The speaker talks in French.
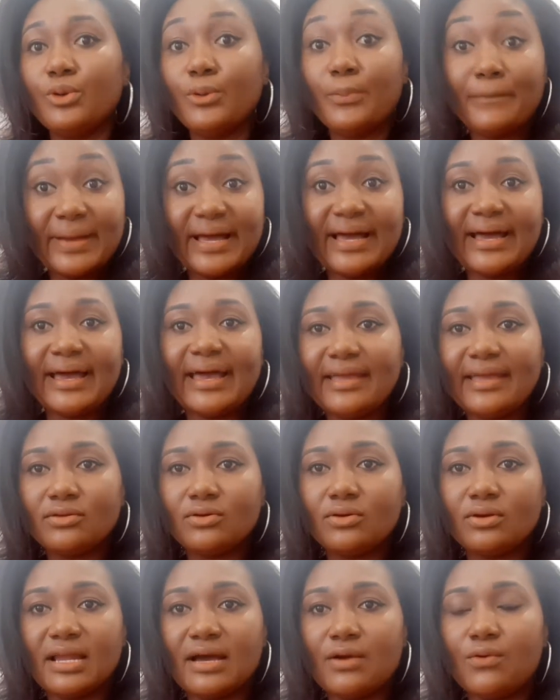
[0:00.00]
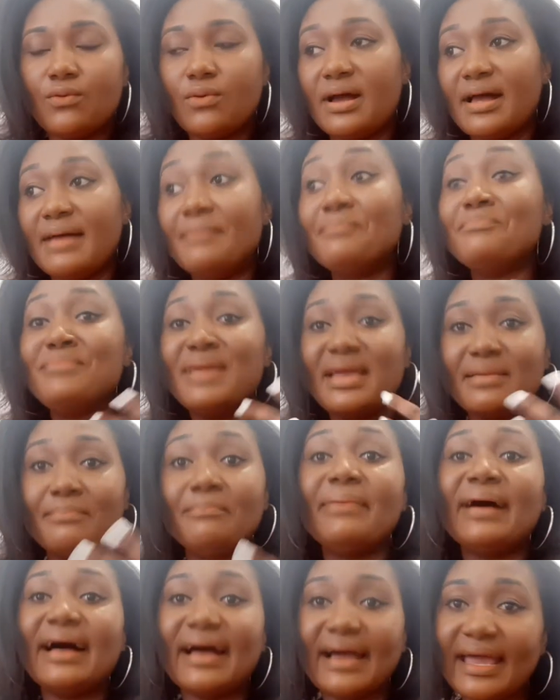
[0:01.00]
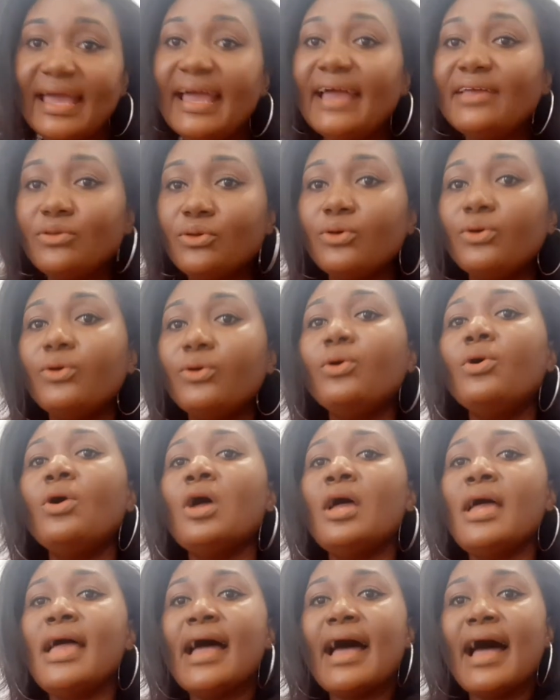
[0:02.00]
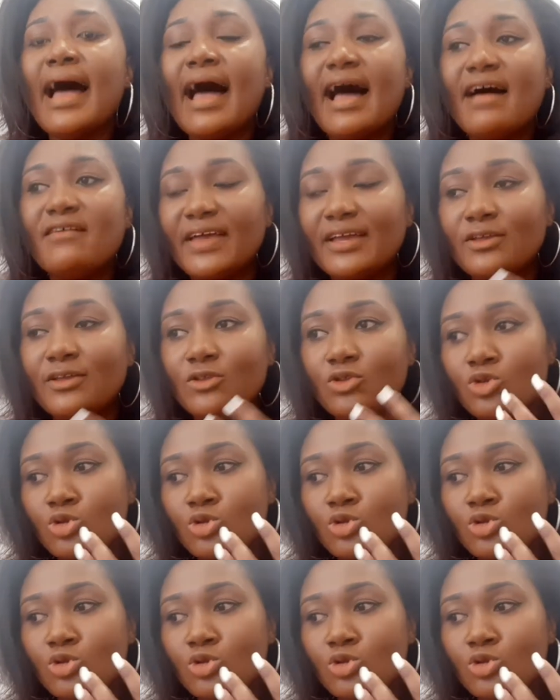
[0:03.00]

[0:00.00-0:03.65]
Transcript: paraître la quoi, mais paraître avec